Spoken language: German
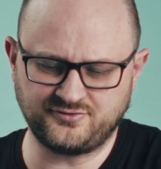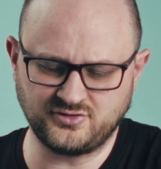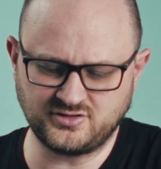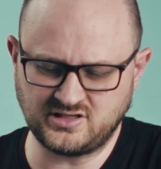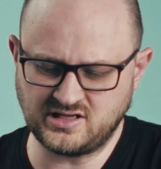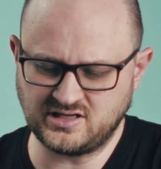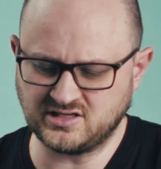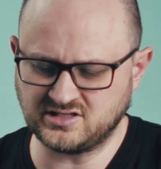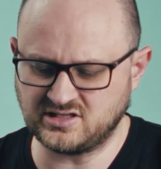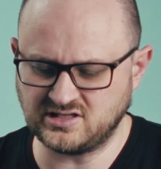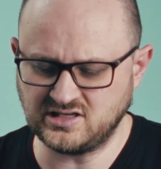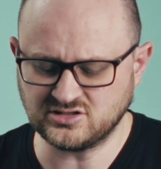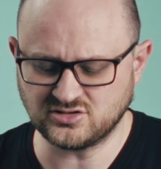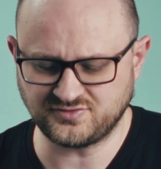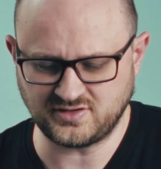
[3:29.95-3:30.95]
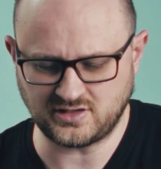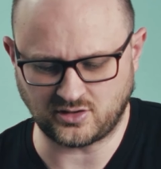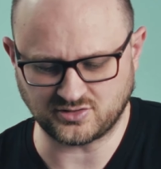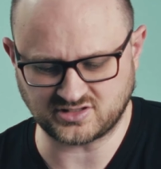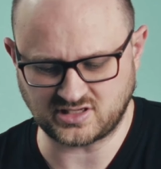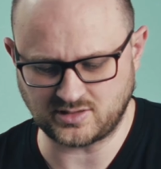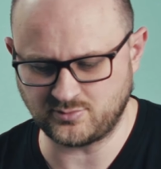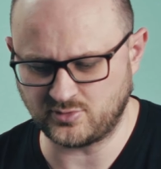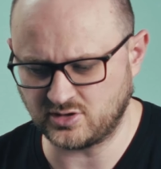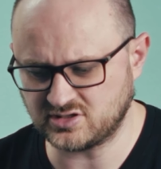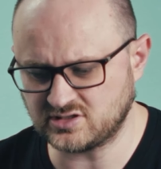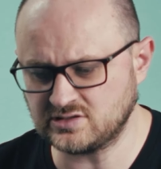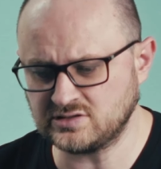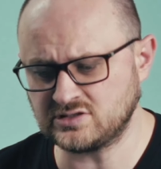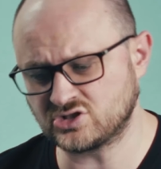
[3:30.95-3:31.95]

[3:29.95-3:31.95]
für diejenigen, die nicht so viel ausgeben möchten.